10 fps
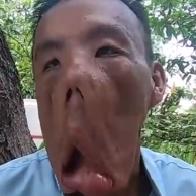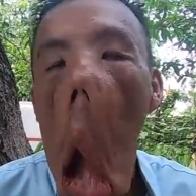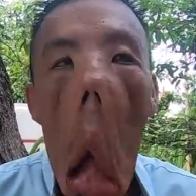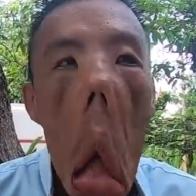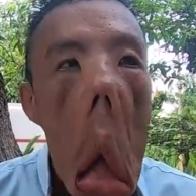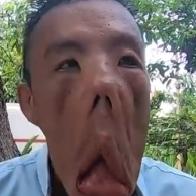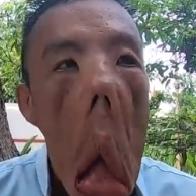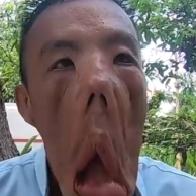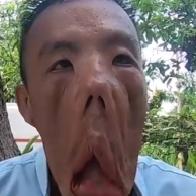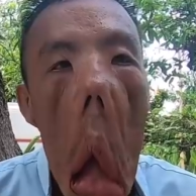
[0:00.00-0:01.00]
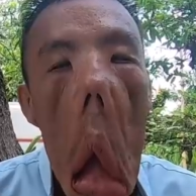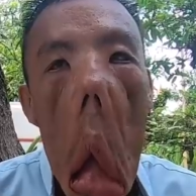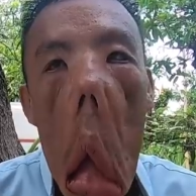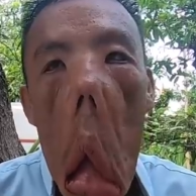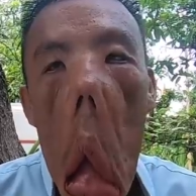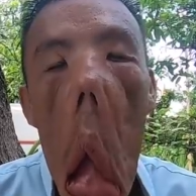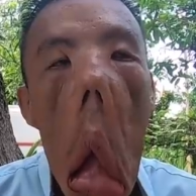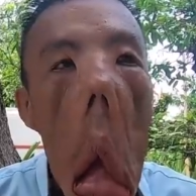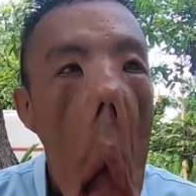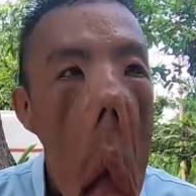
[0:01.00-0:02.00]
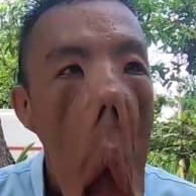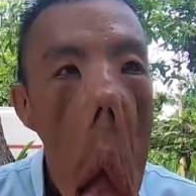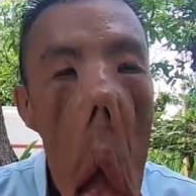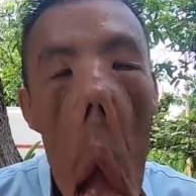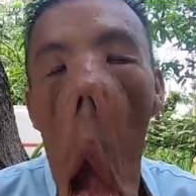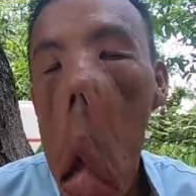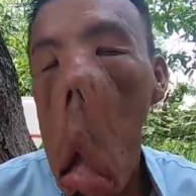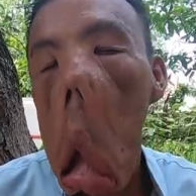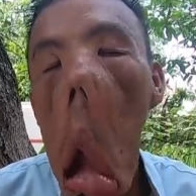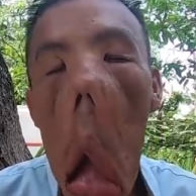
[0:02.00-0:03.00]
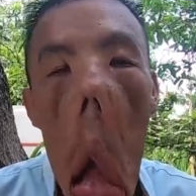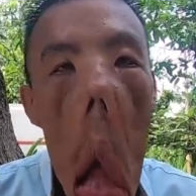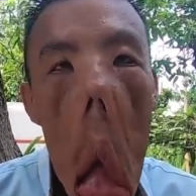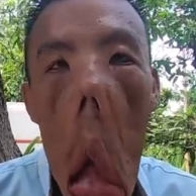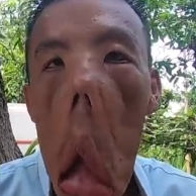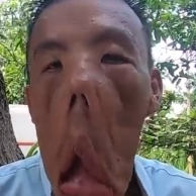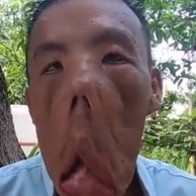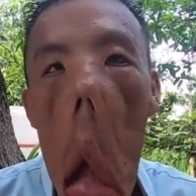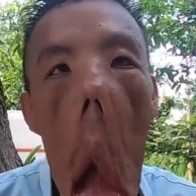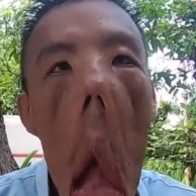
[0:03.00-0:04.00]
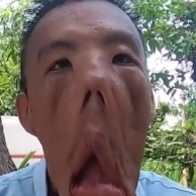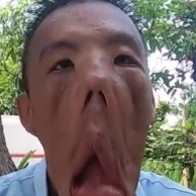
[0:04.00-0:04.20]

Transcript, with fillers: dạ không từ mà uống hồi đó rồi nó hết nước nói rồi đâu có đi làm nữa đâu